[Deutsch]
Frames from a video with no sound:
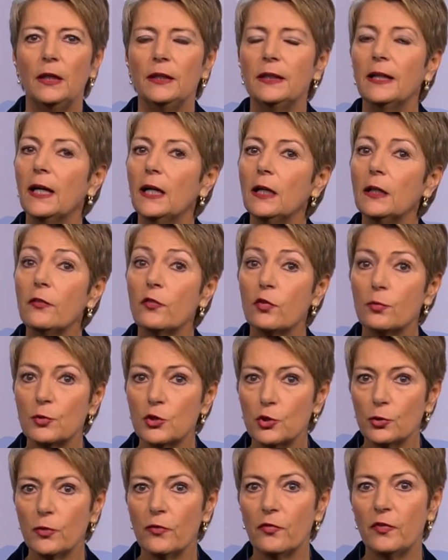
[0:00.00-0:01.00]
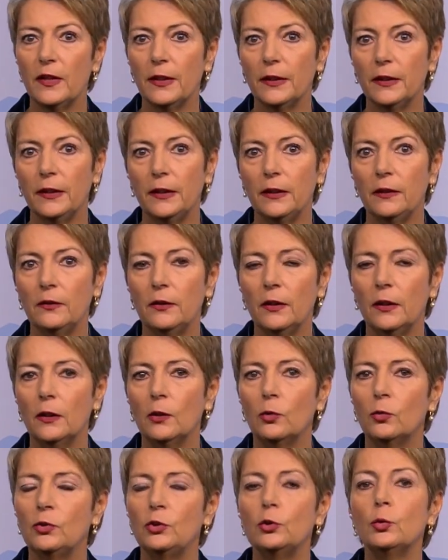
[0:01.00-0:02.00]
Ja zum Schutz der Kinder
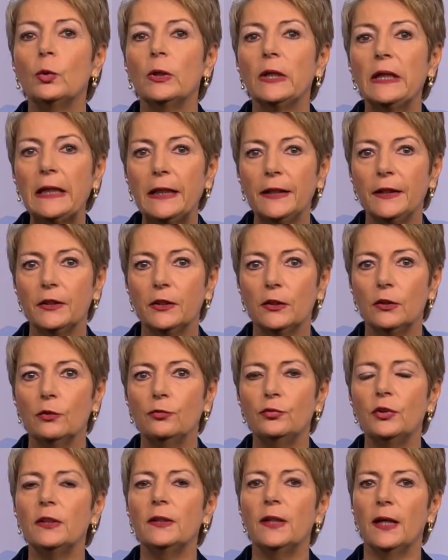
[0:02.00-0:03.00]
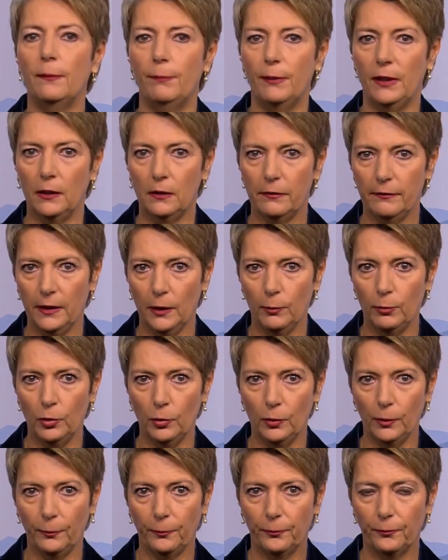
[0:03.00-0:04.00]
und Jugendlichen vor
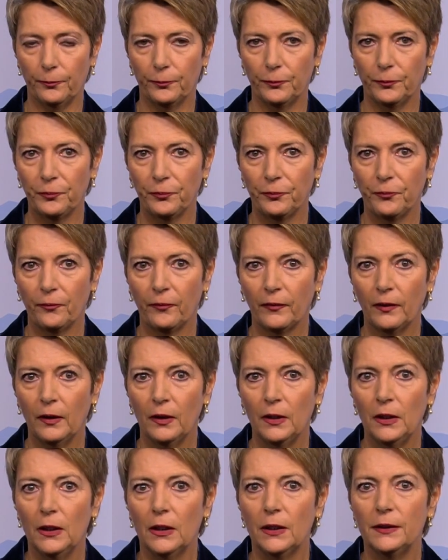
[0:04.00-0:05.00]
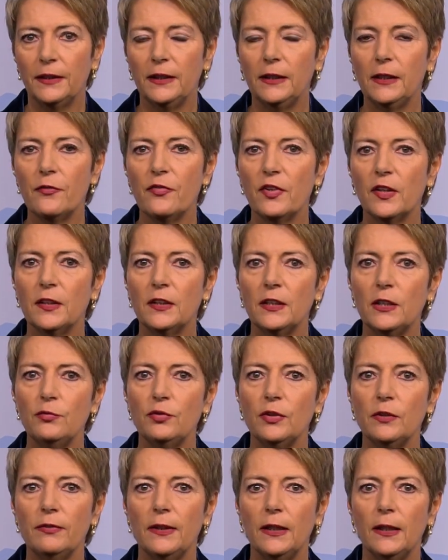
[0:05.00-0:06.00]
Tabakwerbung. Die
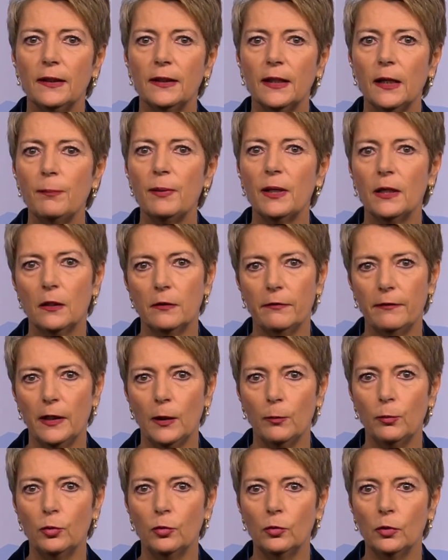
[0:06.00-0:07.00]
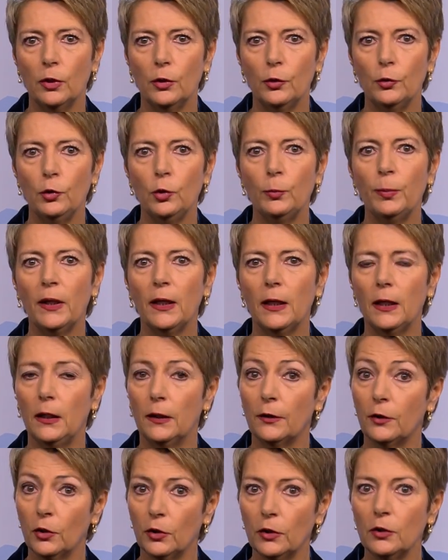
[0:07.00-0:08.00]
Initiative will Tabakwerbung überall
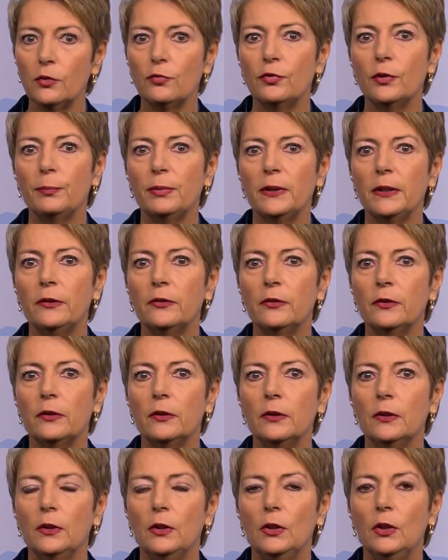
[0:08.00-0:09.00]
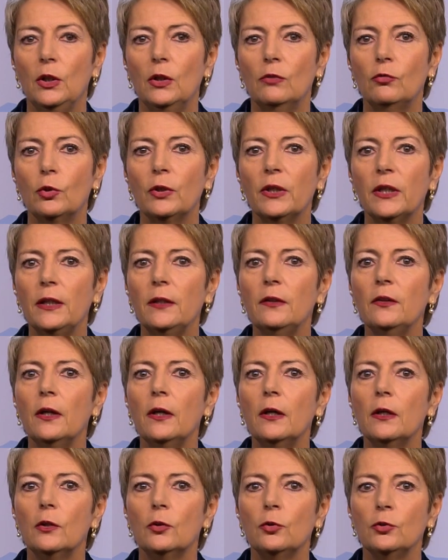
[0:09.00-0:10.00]
dort verbieten, wo
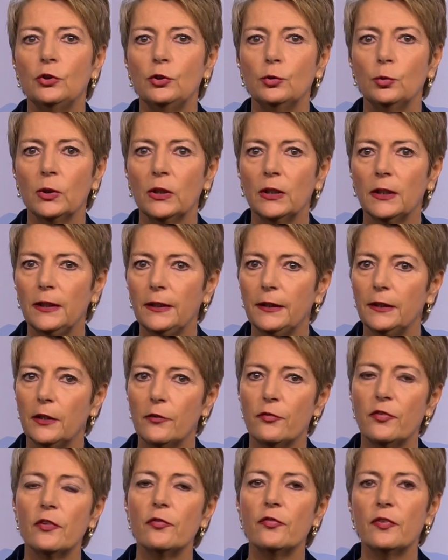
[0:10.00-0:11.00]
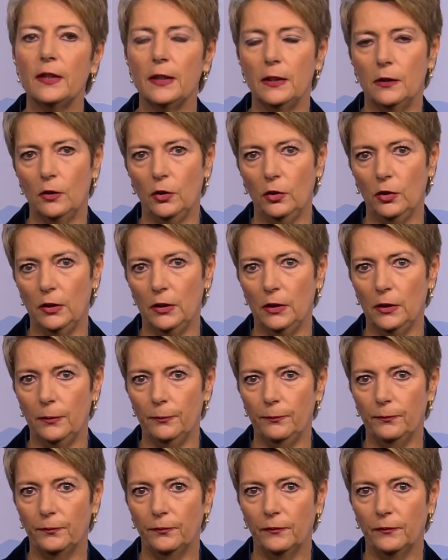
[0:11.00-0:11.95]
Kinder und Jugendliche sie sehen können.